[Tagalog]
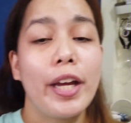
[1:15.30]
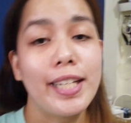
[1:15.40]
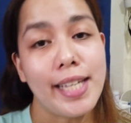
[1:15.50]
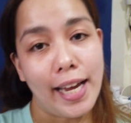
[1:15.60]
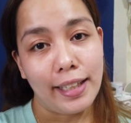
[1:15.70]
so
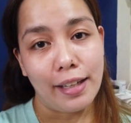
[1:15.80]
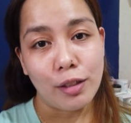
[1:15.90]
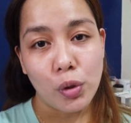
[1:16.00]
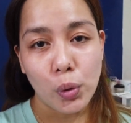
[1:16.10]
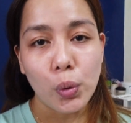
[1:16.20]
I
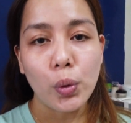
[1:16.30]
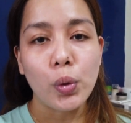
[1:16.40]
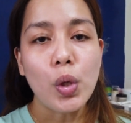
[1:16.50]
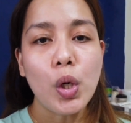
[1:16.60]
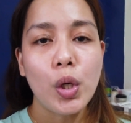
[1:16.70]
decided
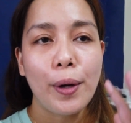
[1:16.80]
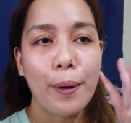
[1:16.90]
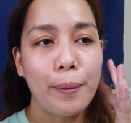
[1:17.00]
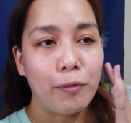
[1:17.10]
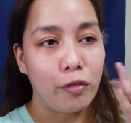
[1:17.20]
to
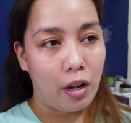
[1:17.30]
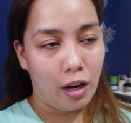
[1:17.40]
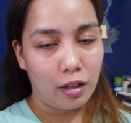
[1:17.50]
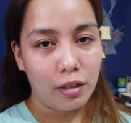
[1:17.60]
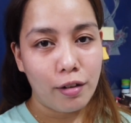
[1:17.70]

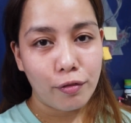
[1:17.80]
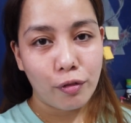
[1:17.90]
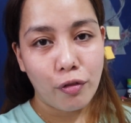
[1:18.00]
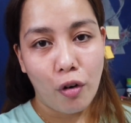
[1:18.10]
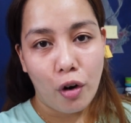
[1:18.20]
vlog
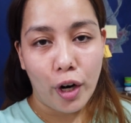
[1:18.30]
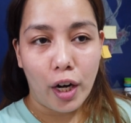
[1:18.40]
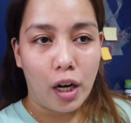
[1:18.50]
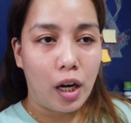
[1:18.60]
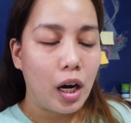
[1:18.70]

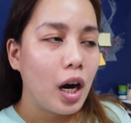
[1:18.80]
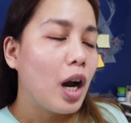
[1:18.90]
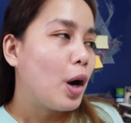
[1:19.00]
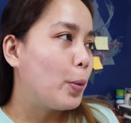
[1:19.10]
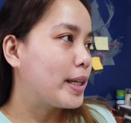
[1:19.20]
for
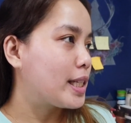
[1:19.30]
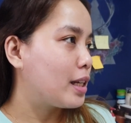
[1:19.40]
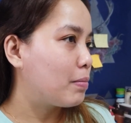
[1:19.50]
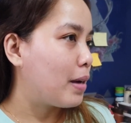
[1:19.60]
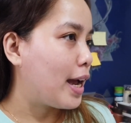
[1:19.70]

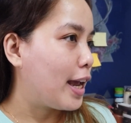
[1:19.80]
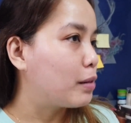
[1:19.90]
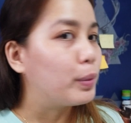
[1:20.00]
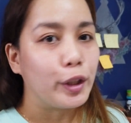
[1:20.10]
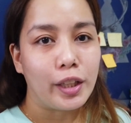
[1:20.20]
what's in
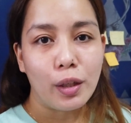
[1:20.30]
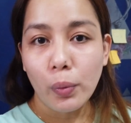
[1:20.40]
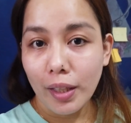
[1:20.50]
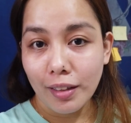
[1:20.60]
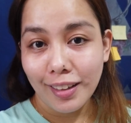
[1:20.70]
my
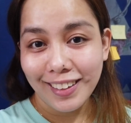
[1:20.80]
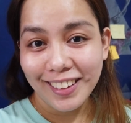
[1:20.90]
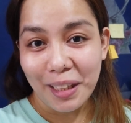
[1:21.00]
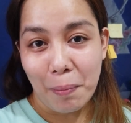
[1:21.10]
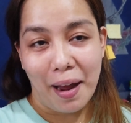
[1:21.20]
birthday week.
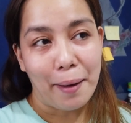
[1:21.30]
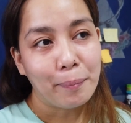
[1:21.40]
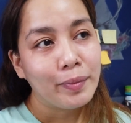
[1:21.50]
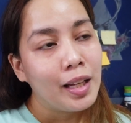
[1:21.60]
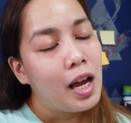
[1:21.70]
Diba? ba?